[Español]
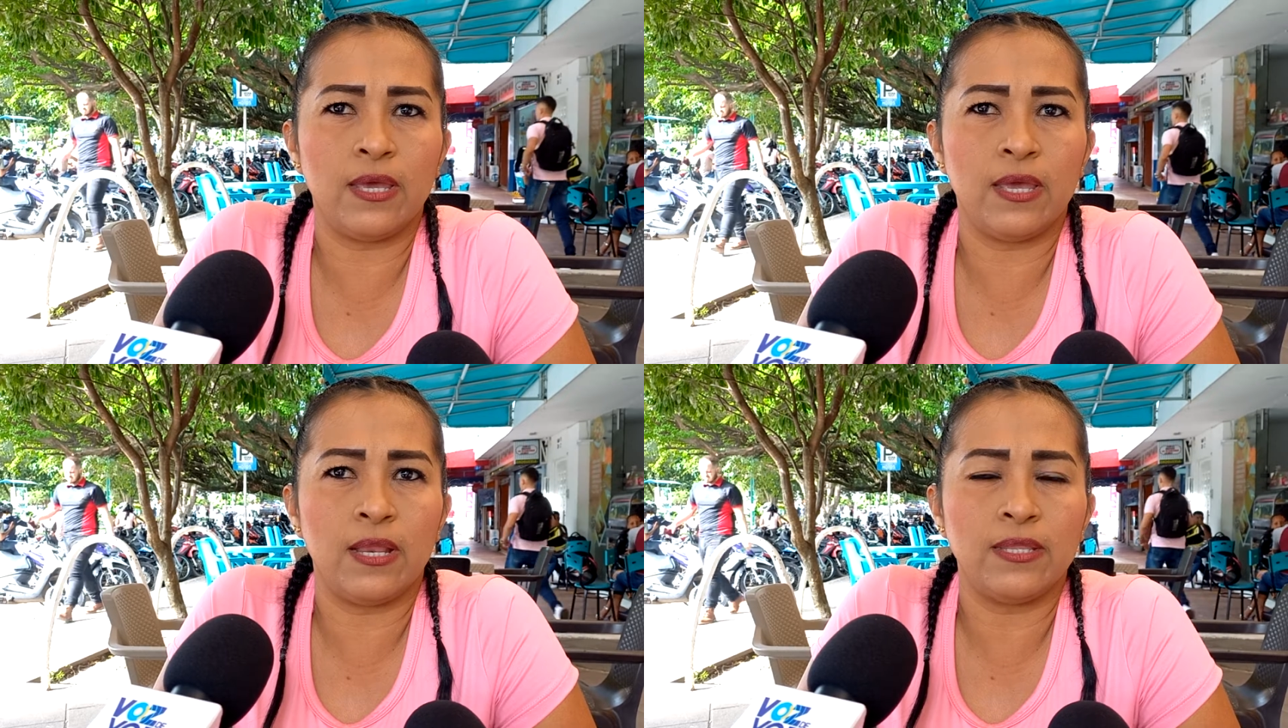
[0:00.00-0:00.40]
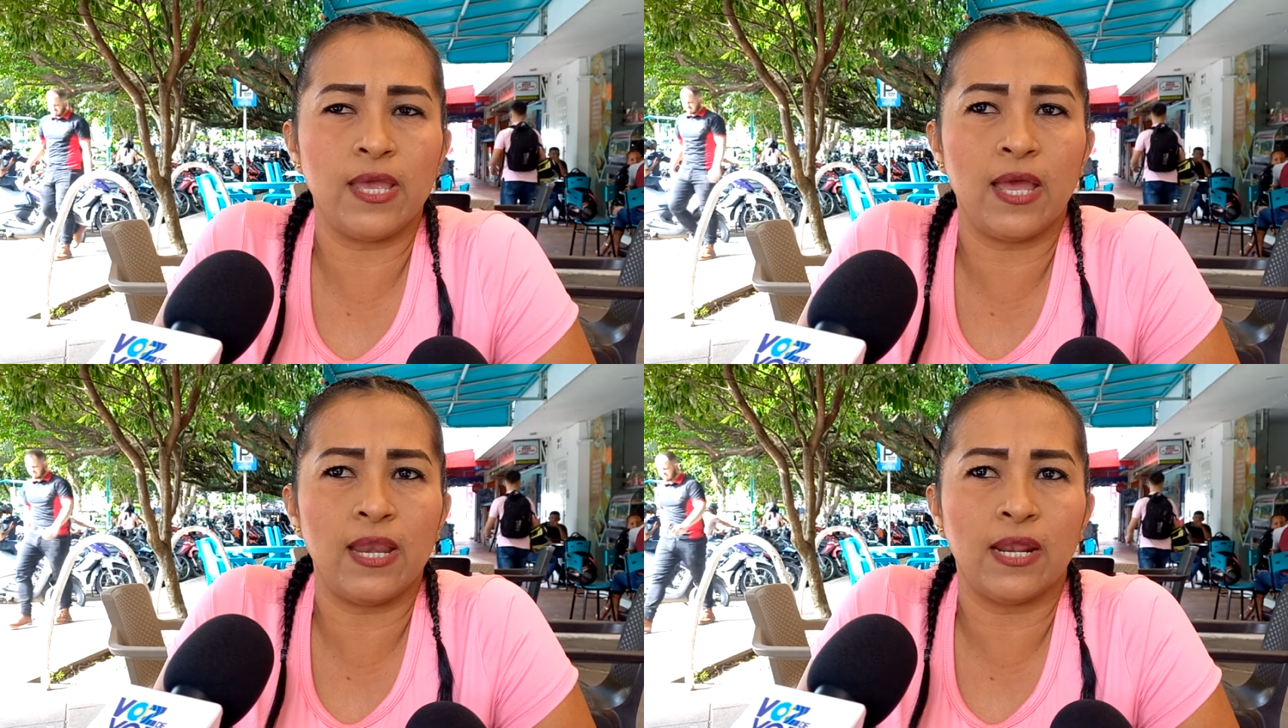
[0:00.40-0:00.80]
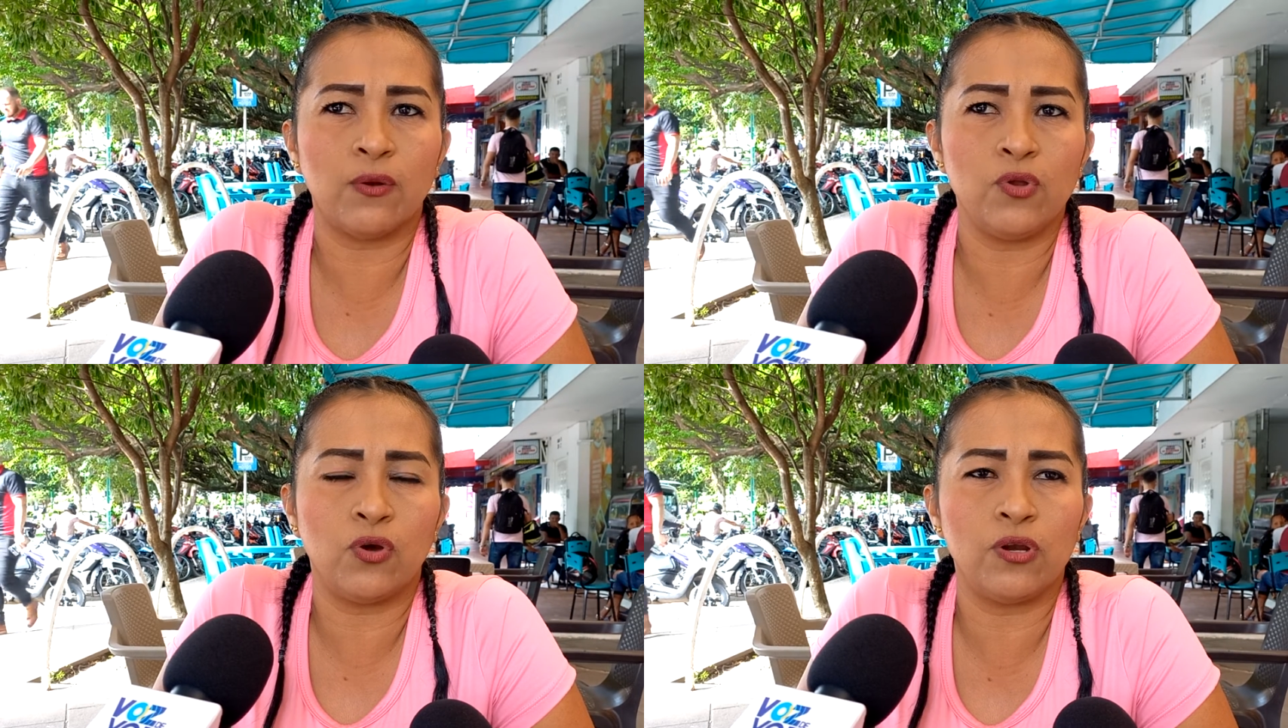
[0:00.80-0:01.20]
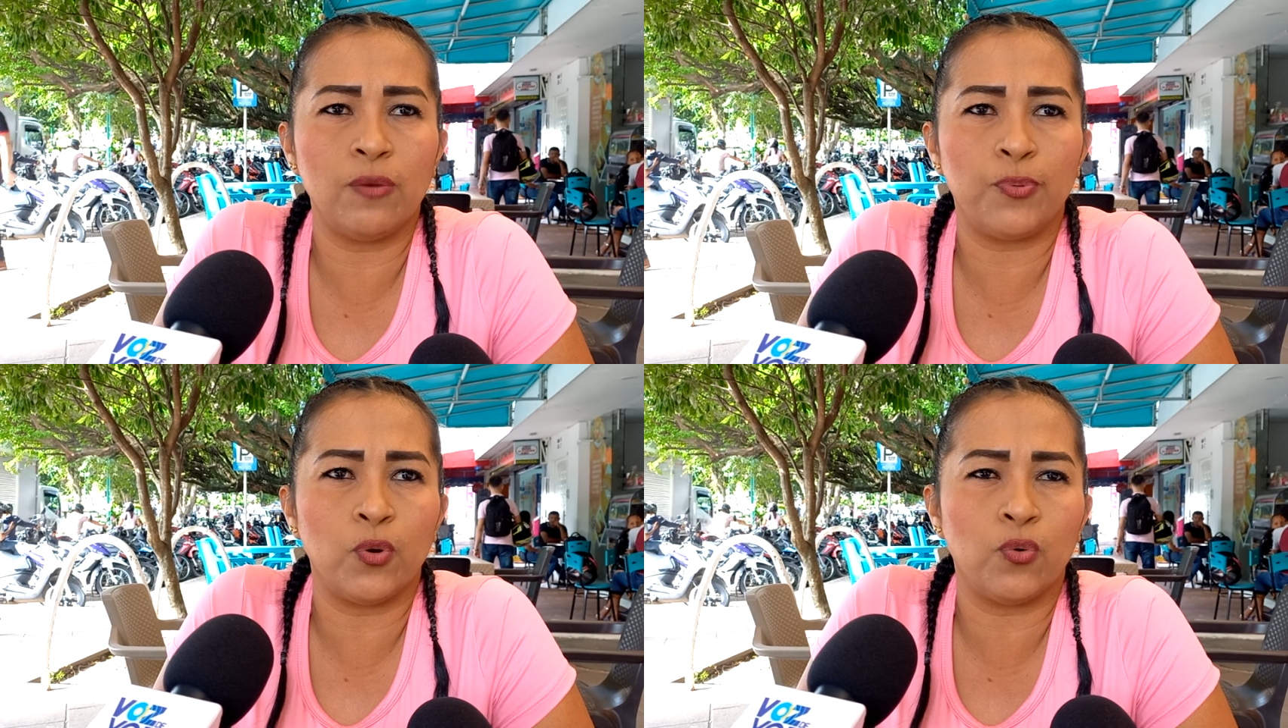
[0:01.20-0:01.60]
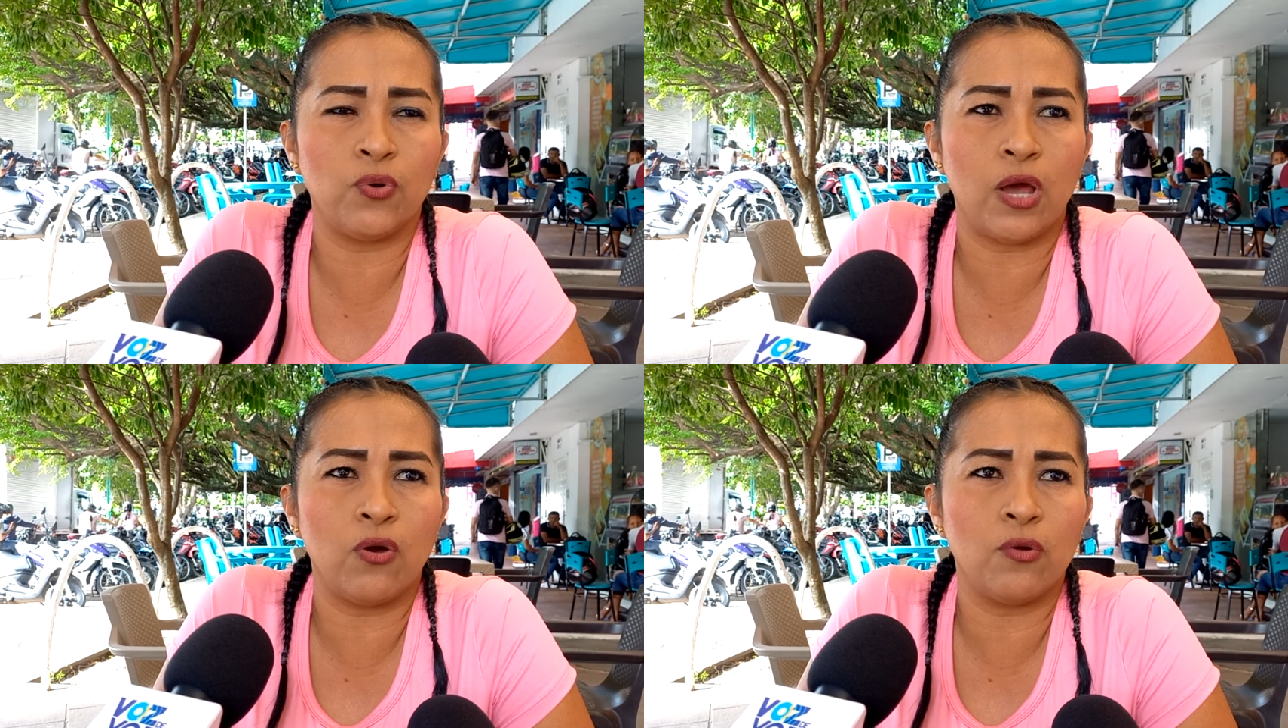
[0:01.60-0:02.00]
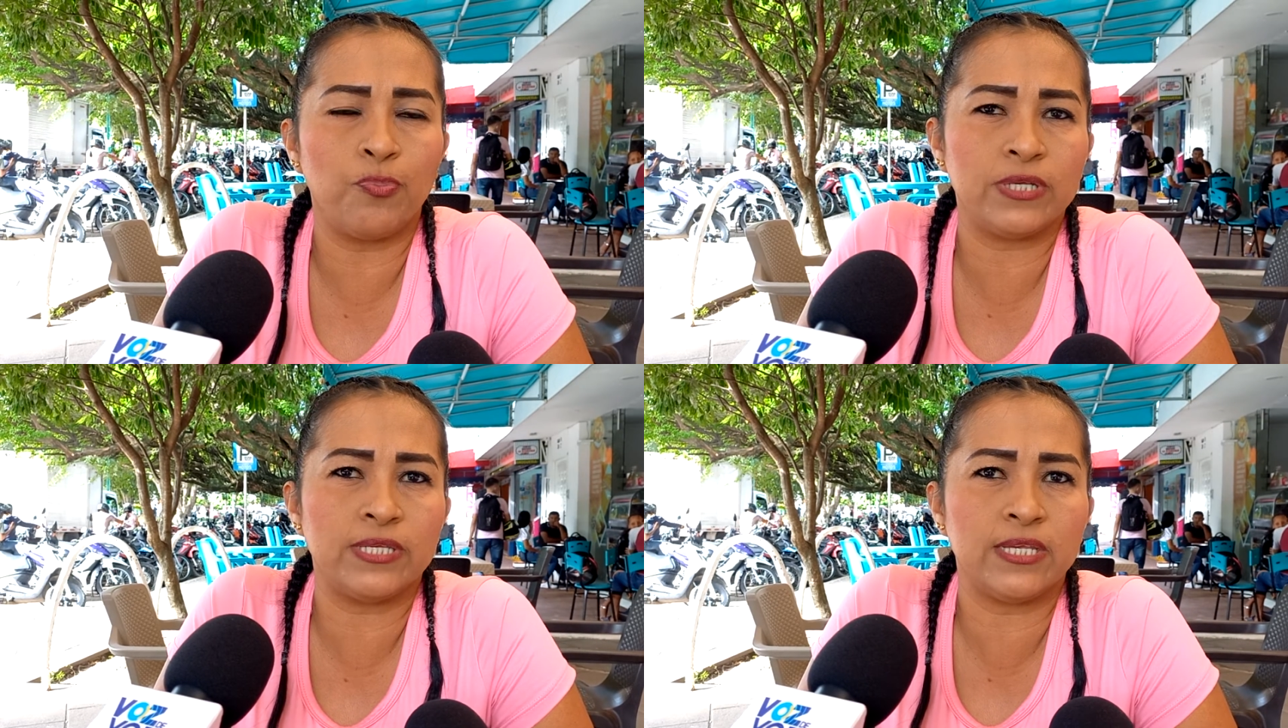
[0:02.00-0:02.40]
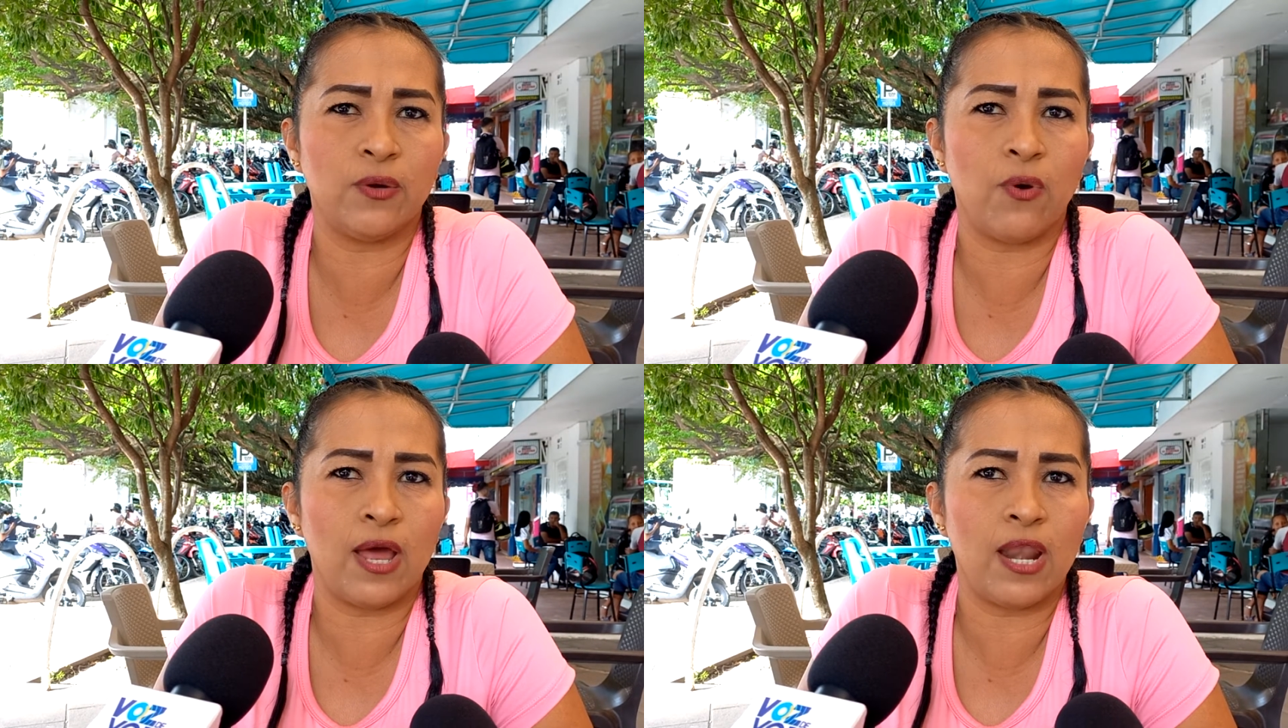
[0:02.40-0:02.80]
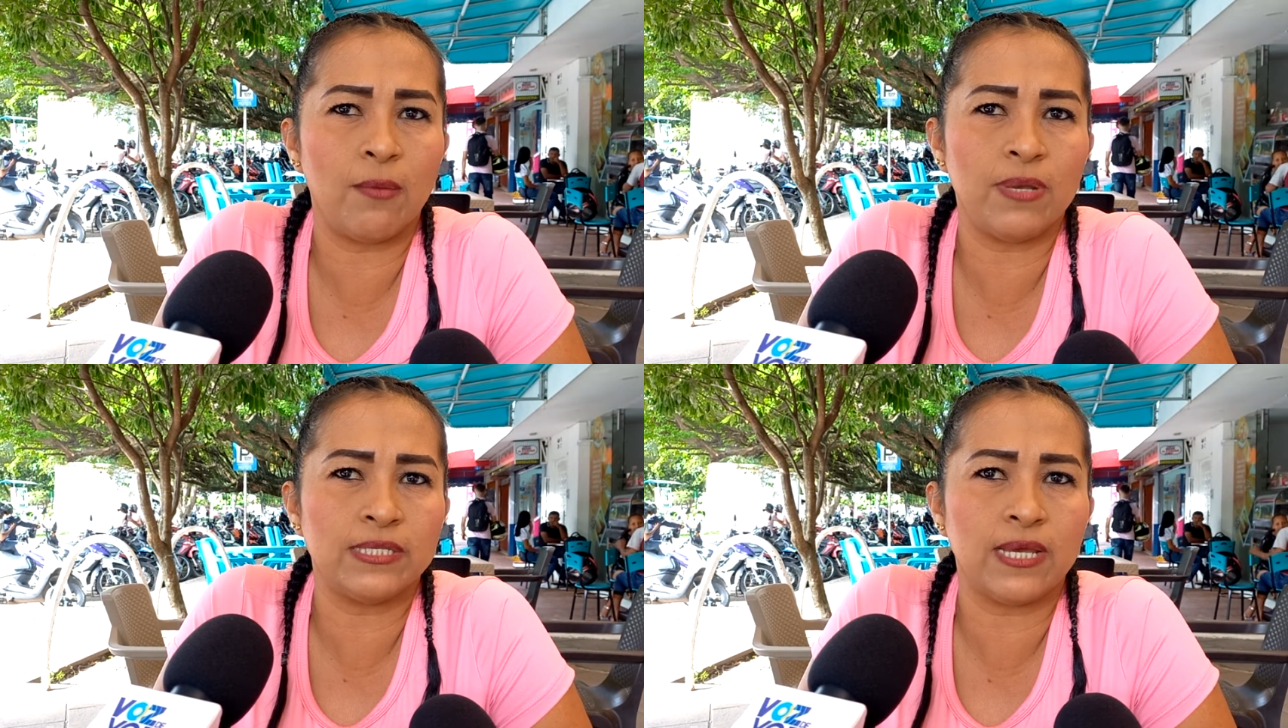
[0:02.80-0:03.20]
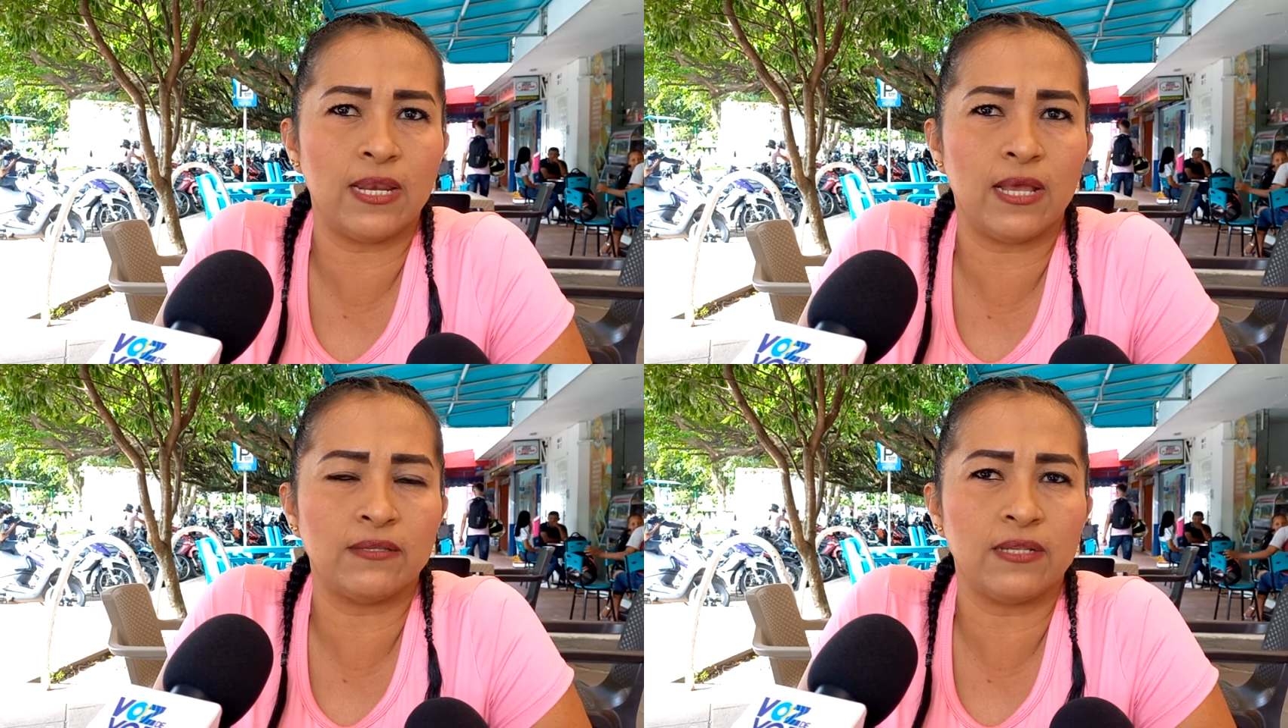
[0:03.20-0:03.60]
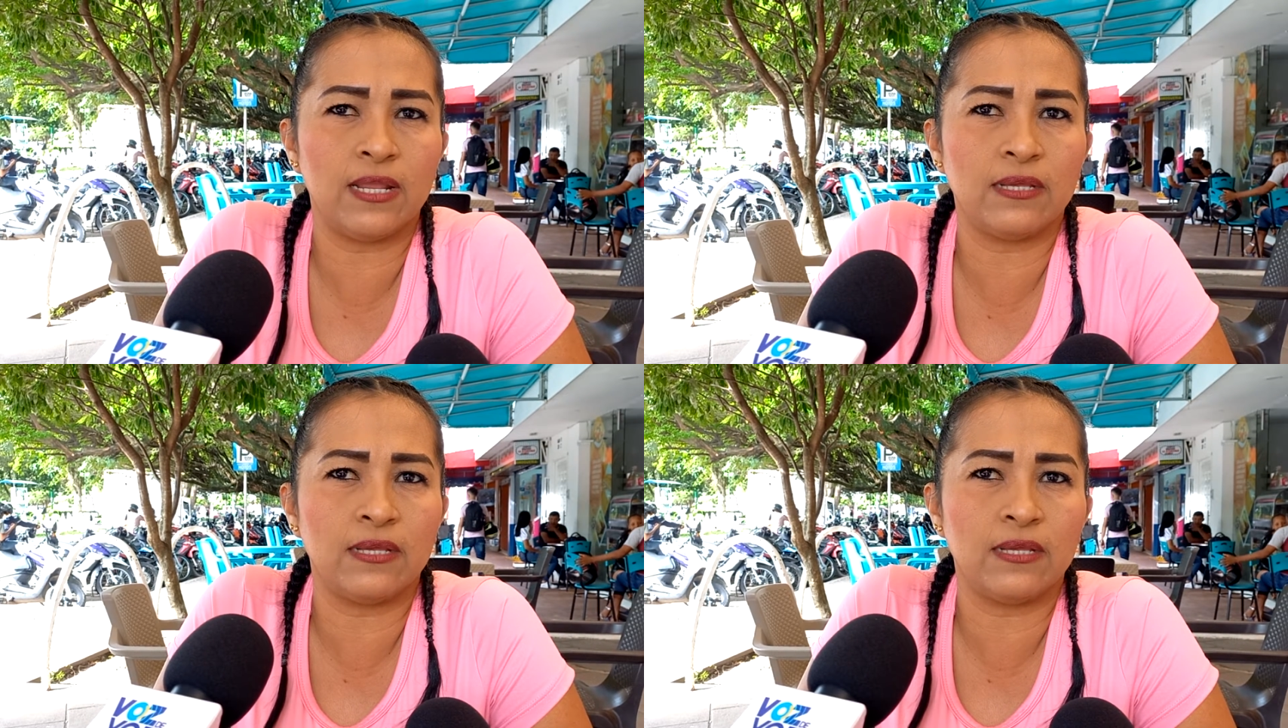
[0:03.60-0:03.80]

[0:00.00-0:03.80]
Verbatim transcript: el día de la reunión con el procurador pues se llevó a la mesa las,